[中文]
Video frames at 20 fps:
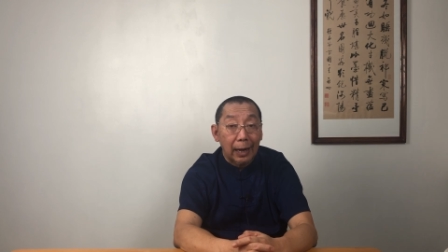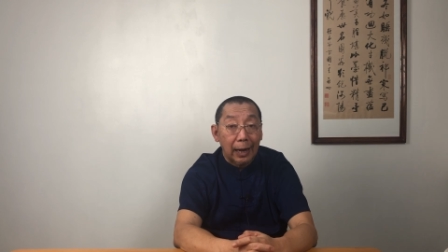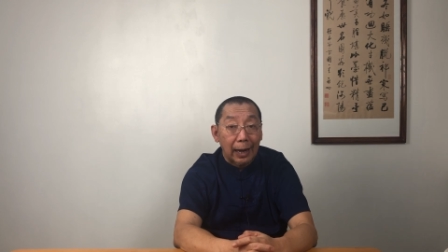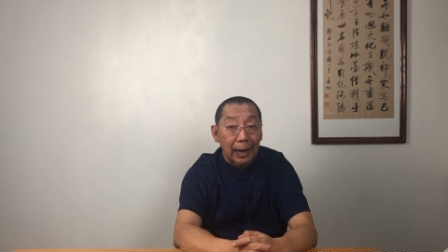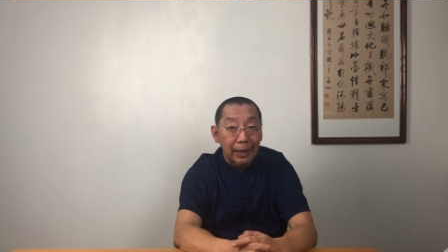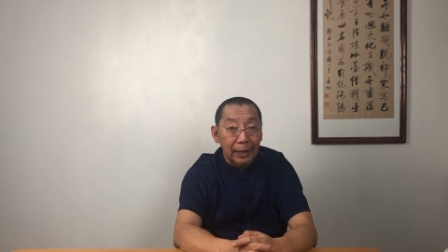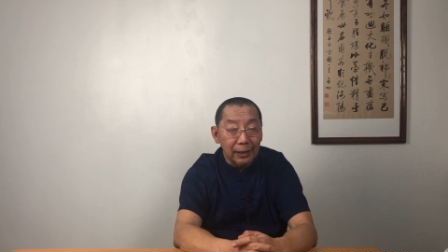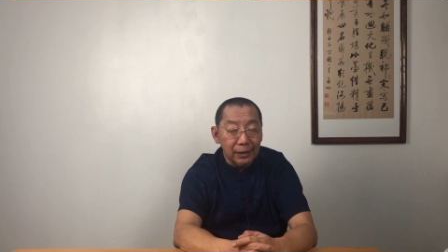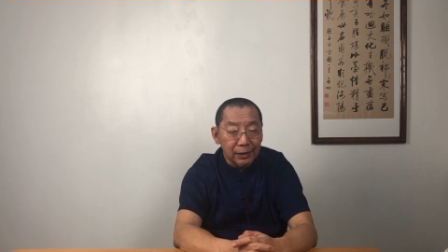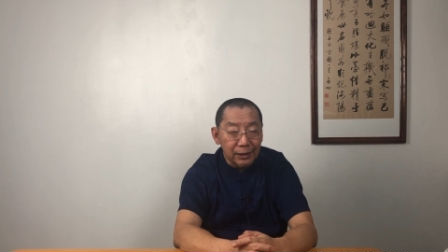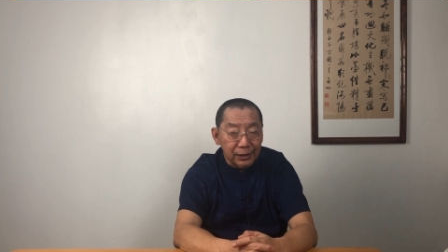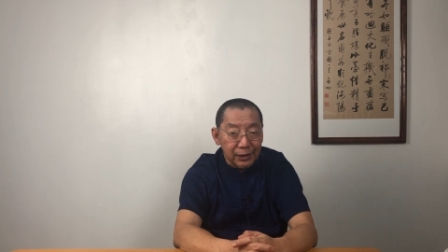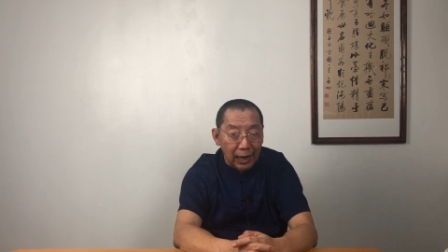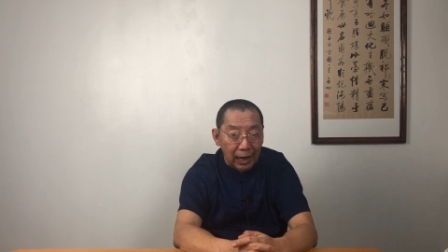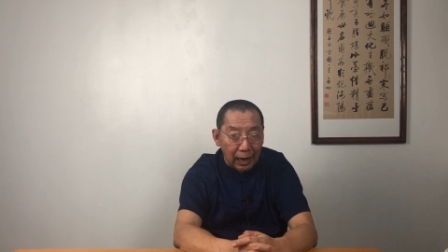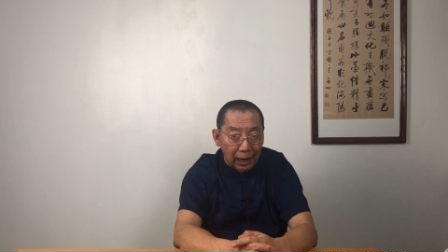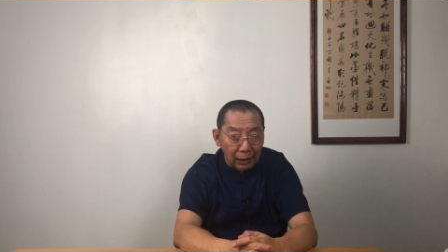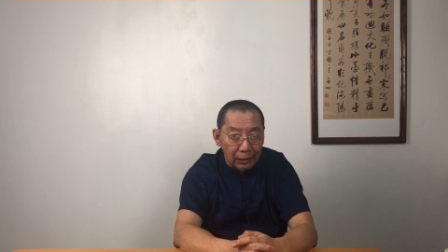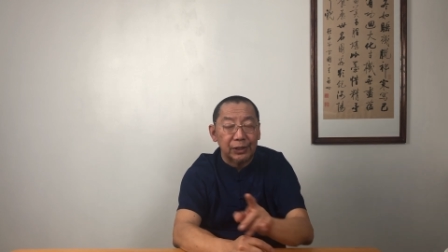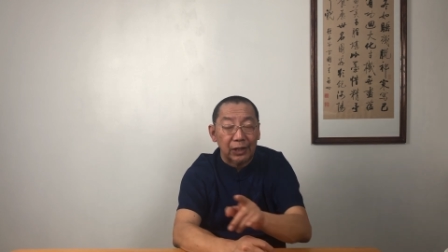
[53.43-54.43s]
还
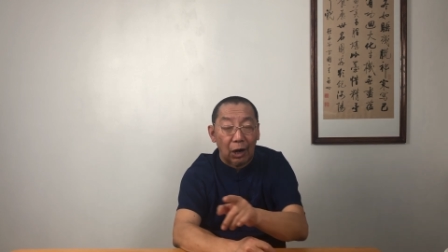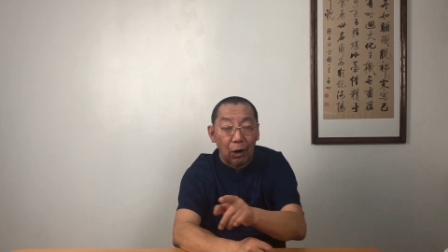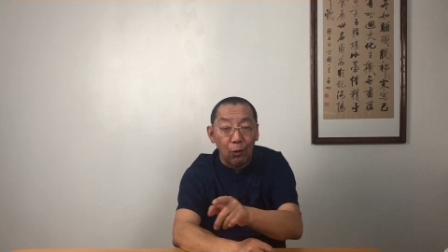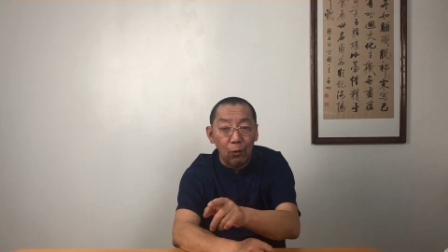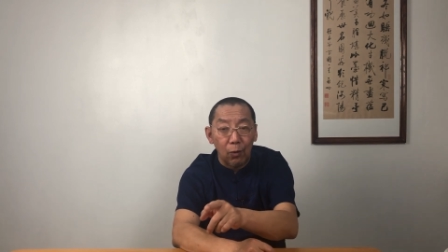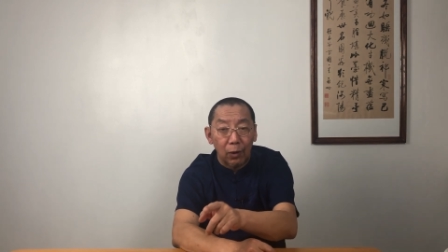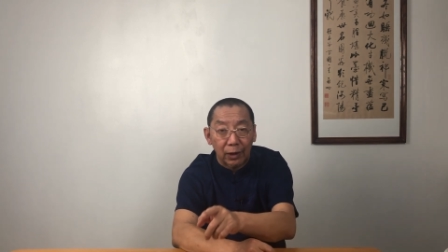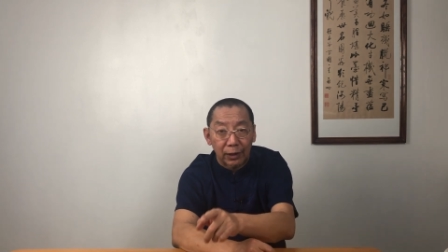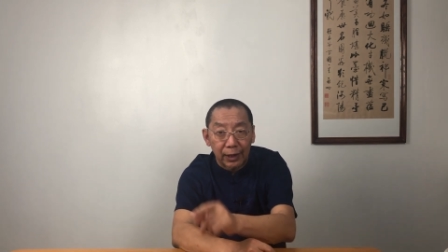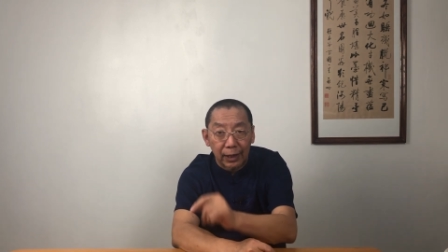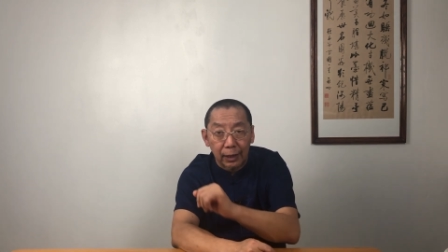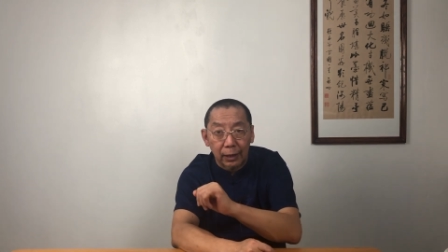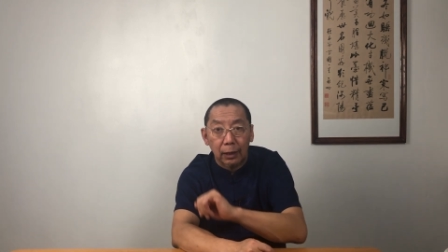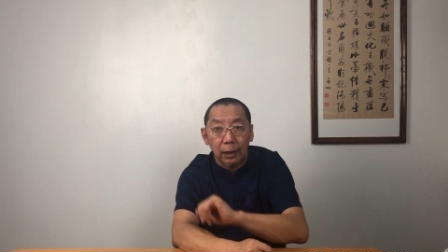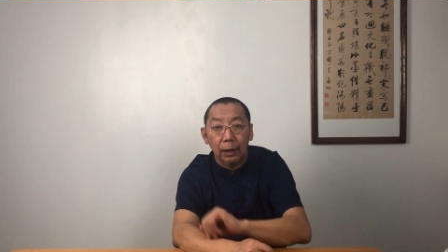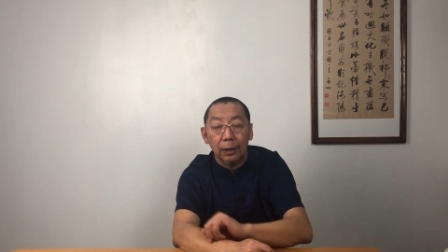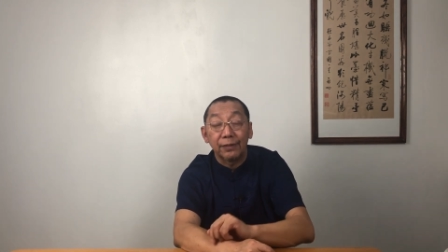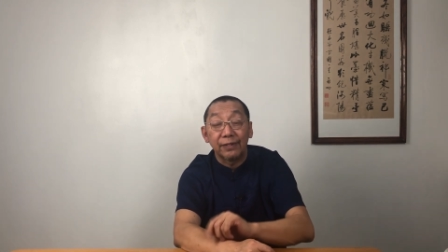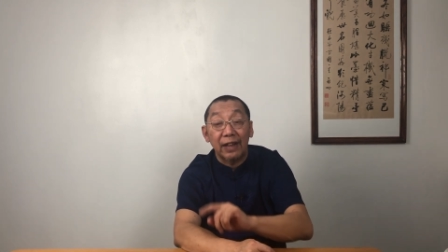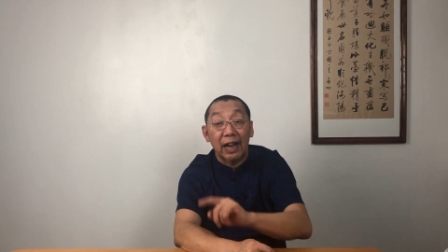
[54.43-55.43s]
常找我这
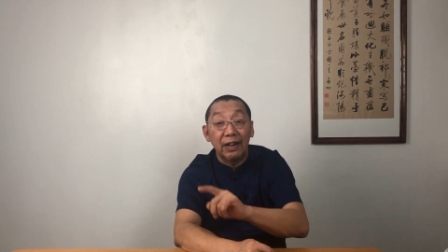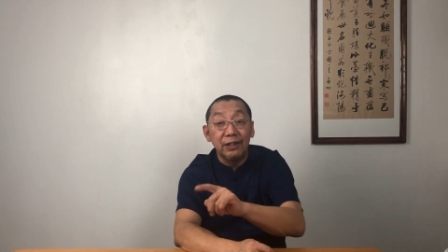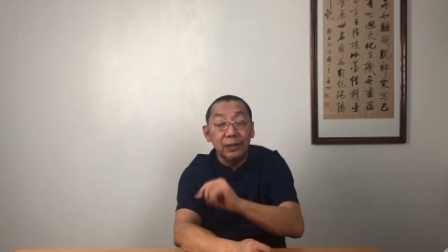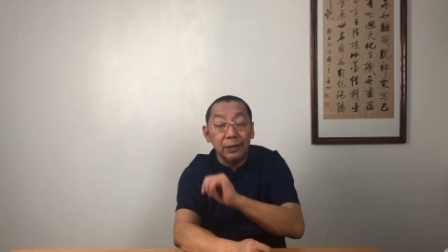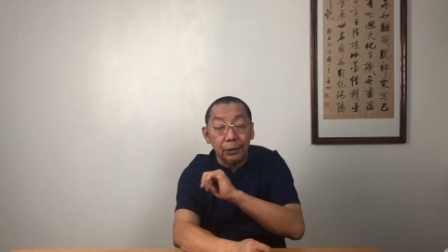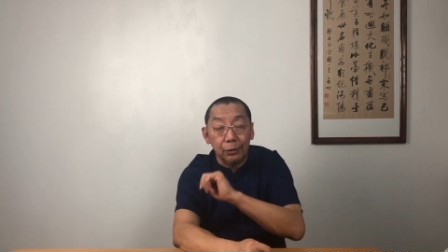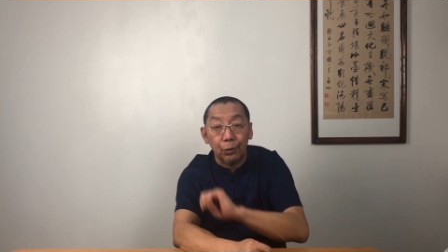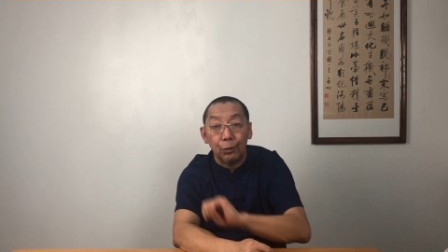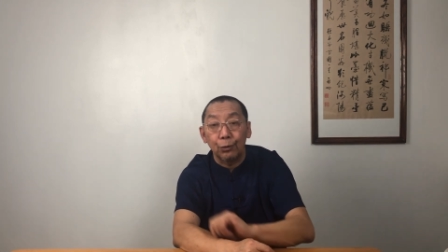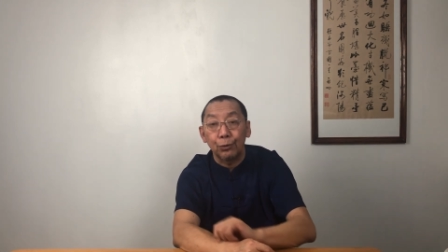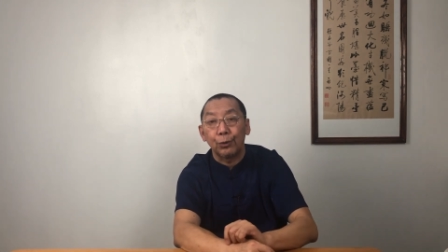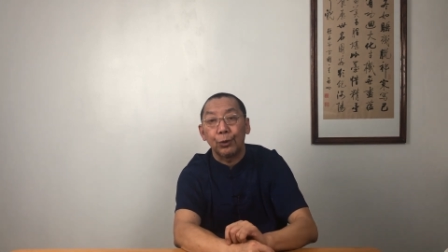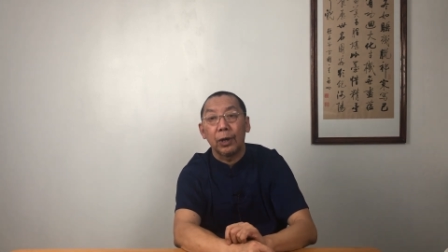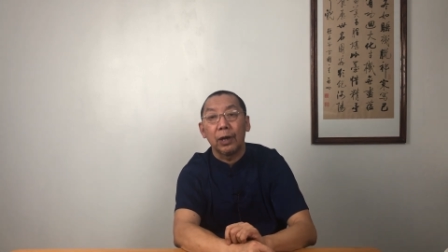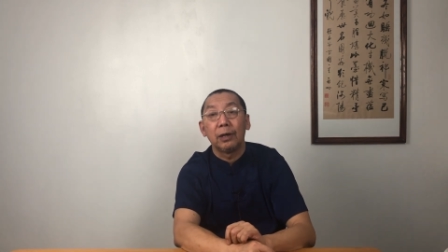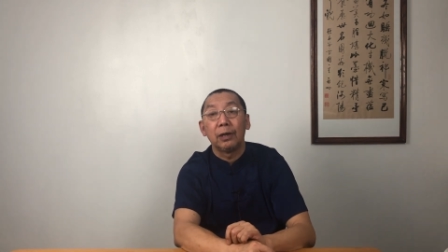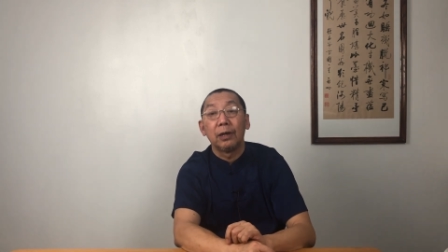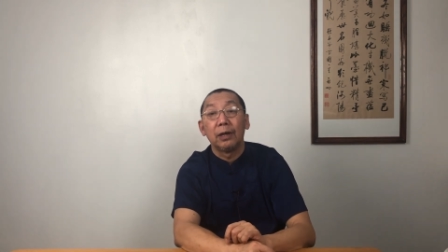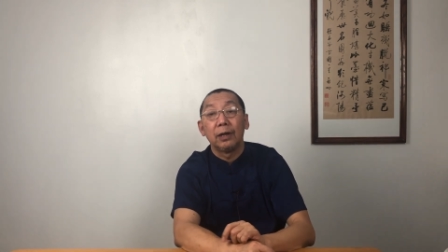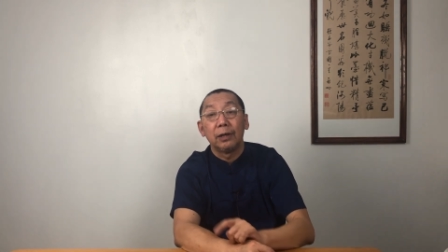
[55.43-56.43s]
个男生同学，
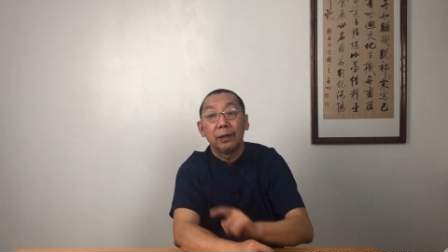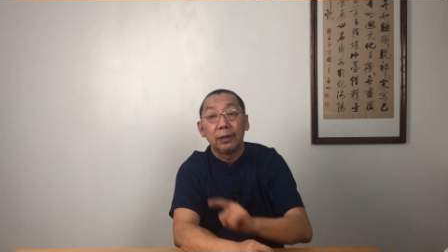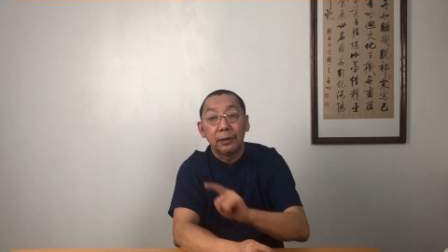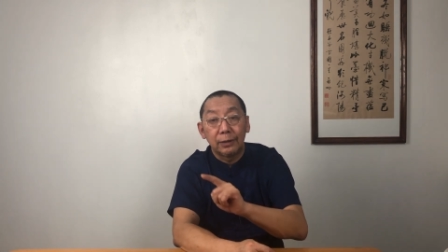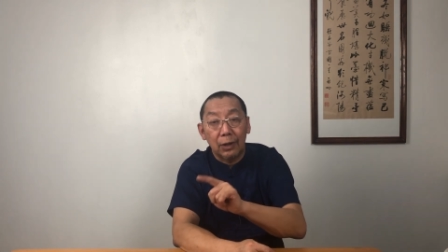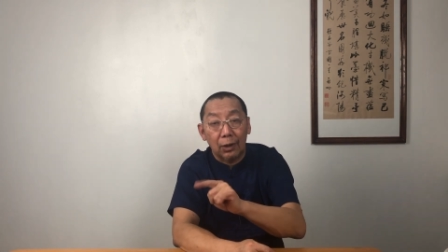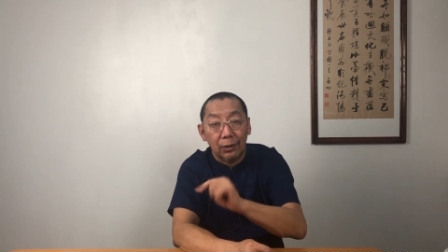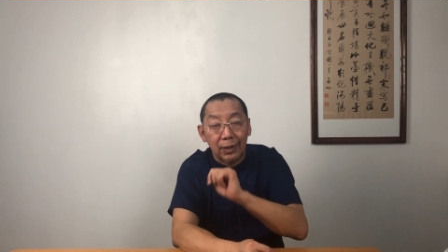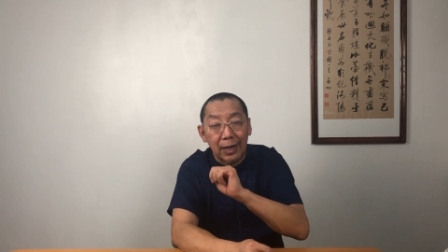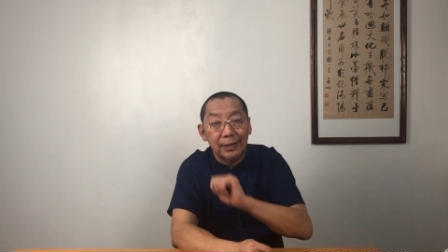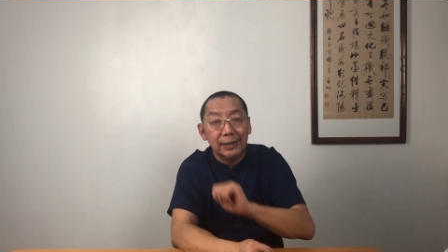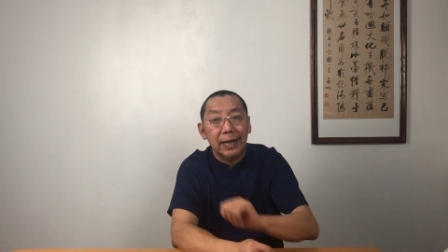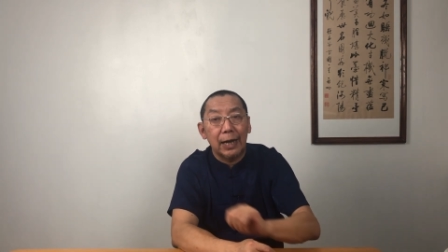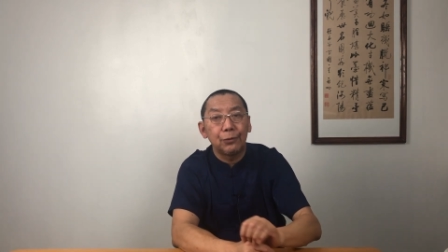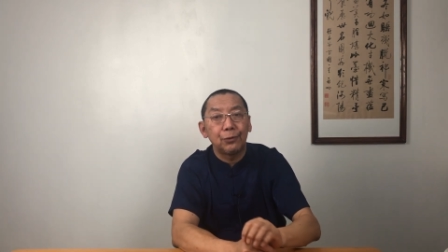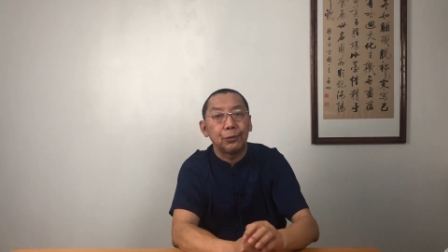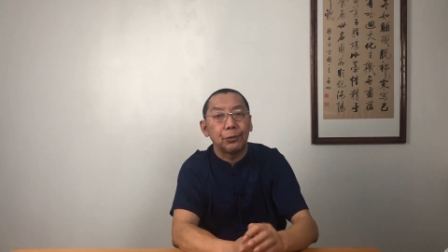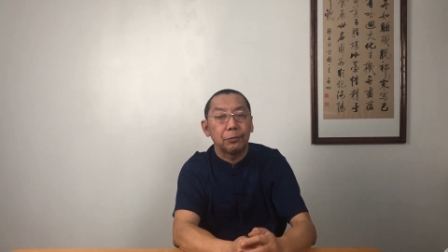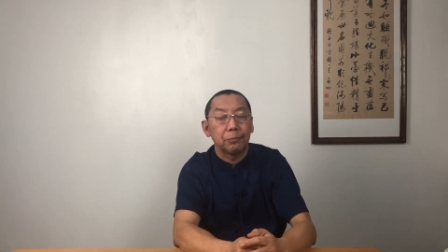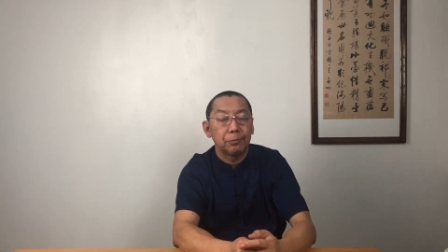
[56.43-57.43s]
到他家
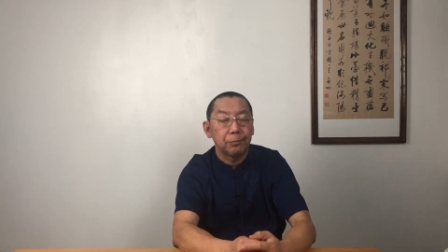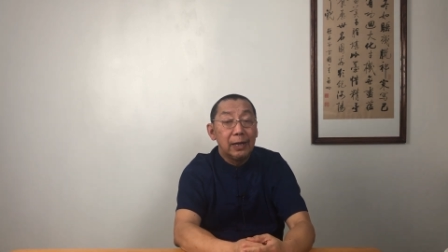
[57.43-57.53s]
去。